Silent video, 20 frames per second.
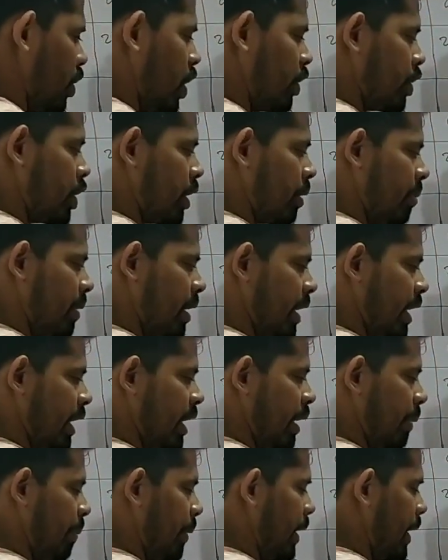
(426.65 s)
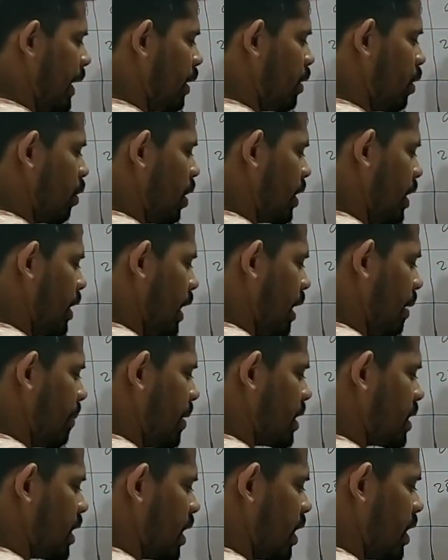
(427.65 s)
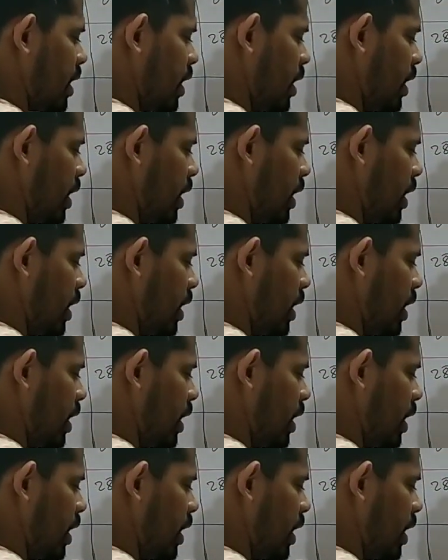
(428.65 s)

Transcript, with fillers: नॉन टर्मिनेटिंग रिपीटिंग होगा ये हमेशा